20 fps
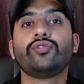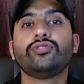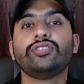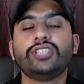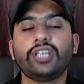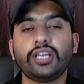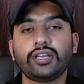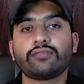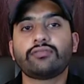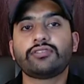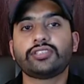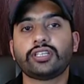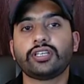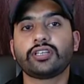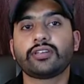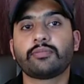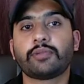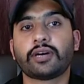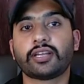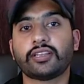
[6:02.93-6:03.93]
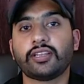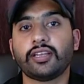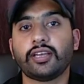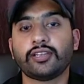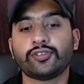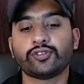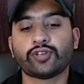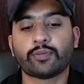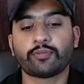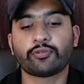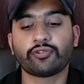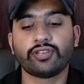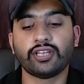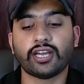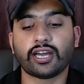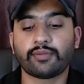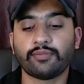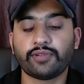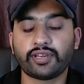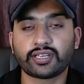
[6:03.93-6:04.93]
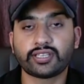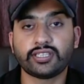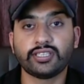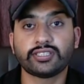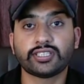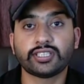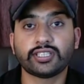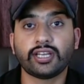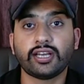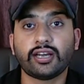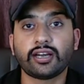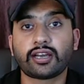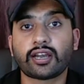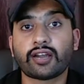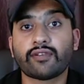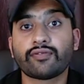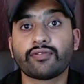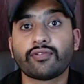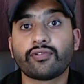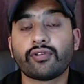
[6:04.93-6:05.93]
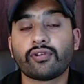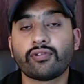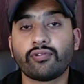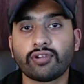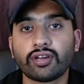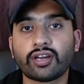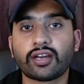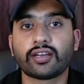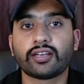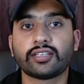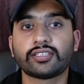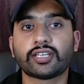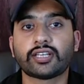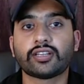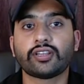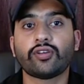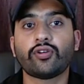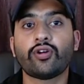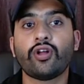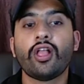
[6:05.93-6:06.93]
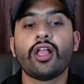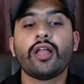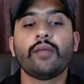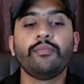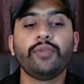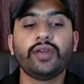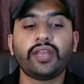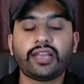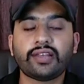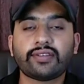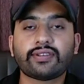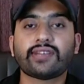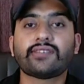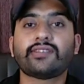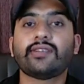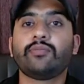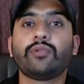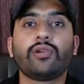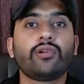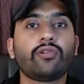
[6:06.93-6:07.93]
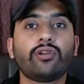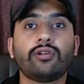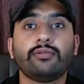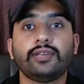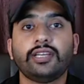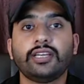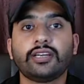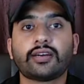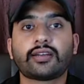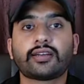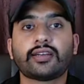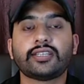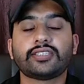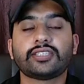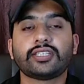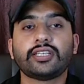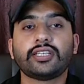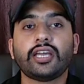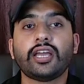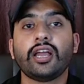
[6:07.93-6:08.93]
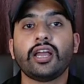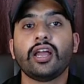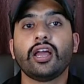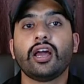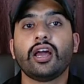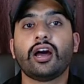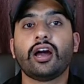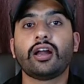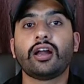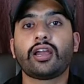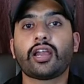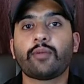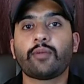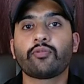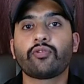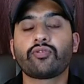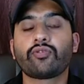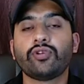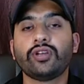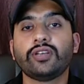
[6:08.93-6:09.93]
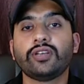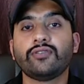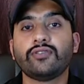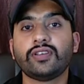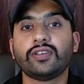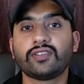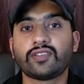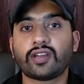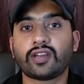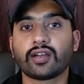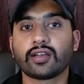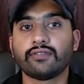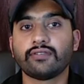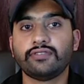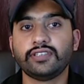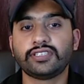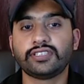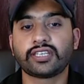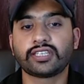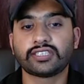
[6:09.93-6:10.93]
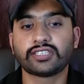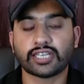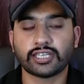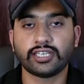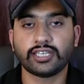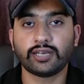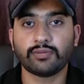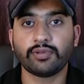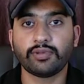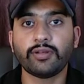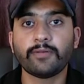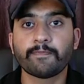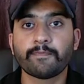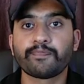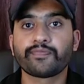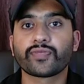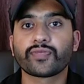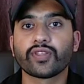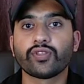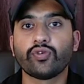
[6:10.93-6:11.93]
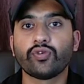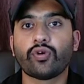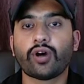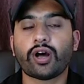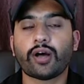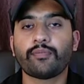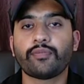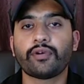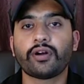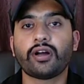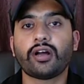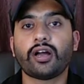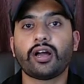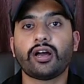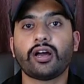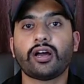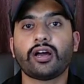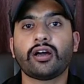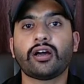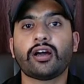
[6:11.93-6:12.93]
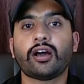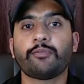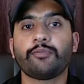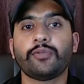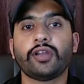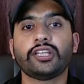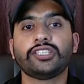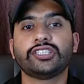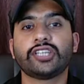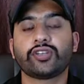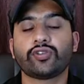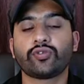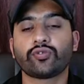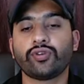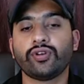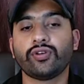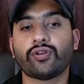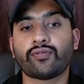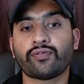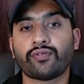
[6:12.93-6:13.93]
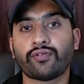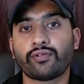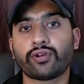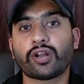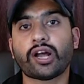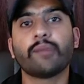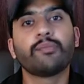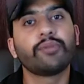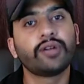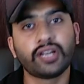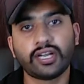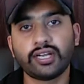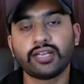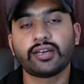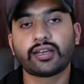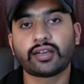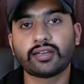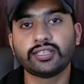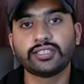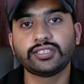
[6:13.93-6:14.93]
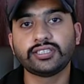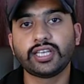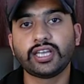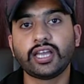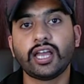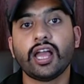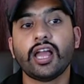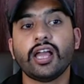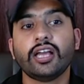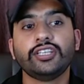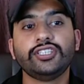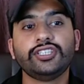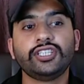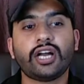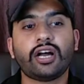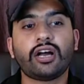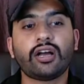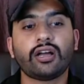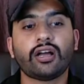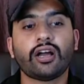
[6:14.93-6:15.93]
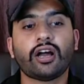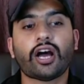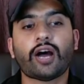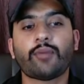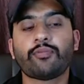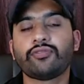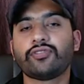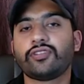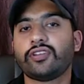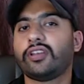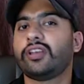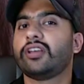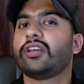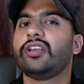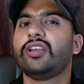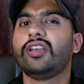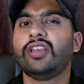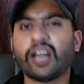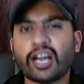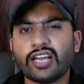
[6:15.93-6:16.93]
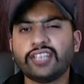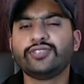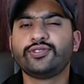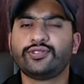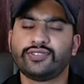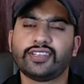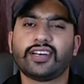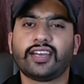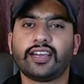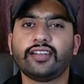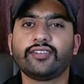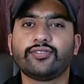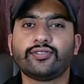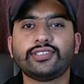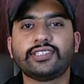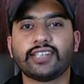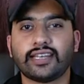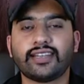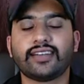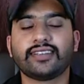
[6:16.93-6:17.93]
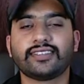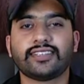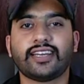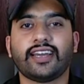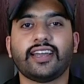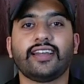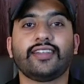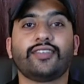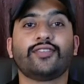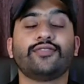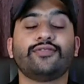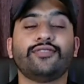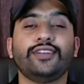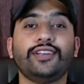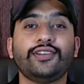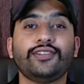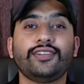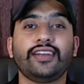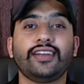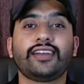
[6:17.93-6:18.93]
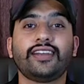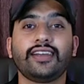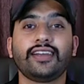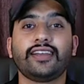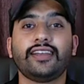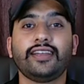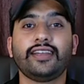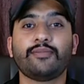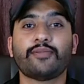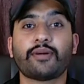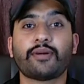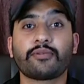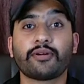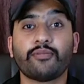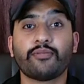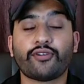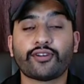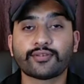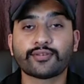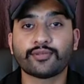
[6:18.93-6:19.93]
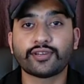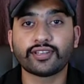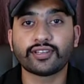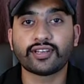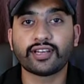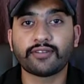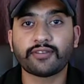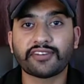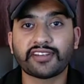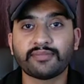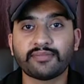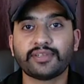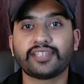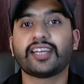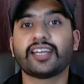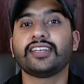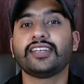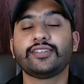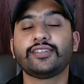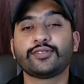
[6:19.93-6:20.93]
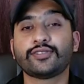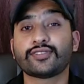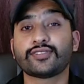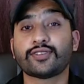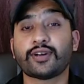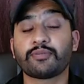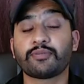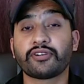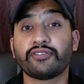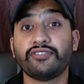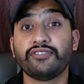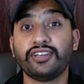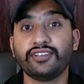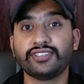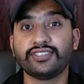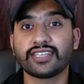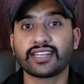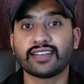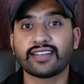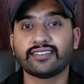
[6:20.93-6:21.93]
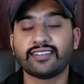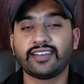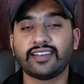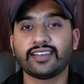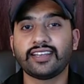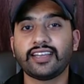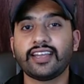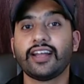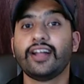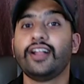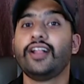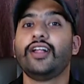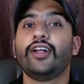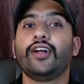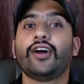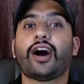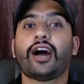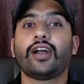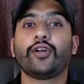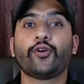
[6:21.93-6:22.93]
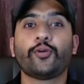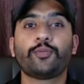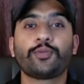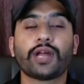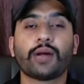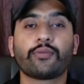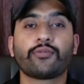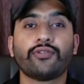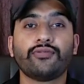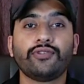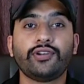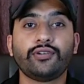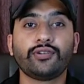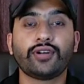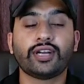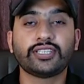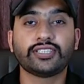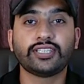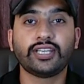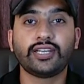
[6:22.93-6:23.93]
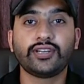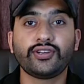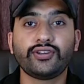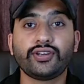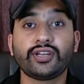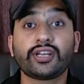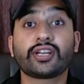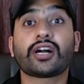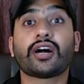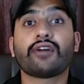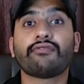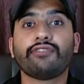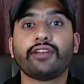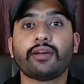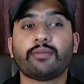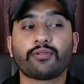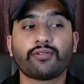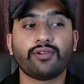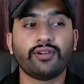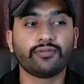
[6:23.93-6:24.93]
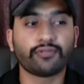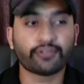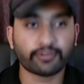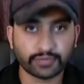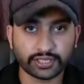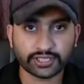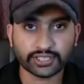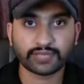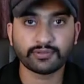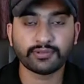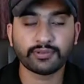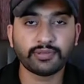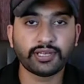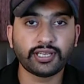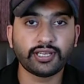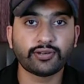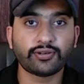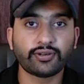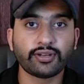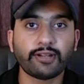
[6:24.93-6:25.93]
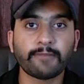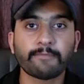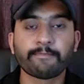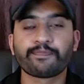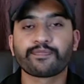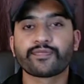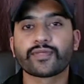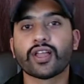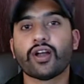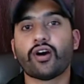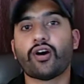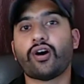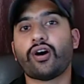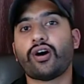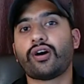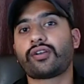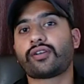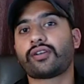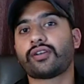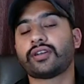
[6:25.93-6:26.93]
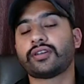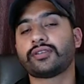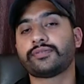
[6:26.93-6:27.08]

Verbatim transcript: तो ये कुछ एक बातें हैं जो आपको ध्यान में रखनी चाहिए अगर आप फ़ोन रूट करना चाहते हो मेरे हिसाब से बिल्कुल भी नहीं करना चाहिए अगर आपको कोई इस तरह के फीचर चाहिए भी तो आप आ, आ, अपना या तो कोई फ़ोन अपग्रेड कर लीजिए या आप उसे ना यूज़ करें तो ज़्यादा अच्छा है तो वीडियो देखने के लिए आपका बहुत बहुत धन्यवाद बताइए दोस्तों आपका वीडियो ये कैसी लगी आई होप कि आपको वीडियो अच्छी लगी काफ़ी आपको इन्फॉर्मेशन भी मिली होगी और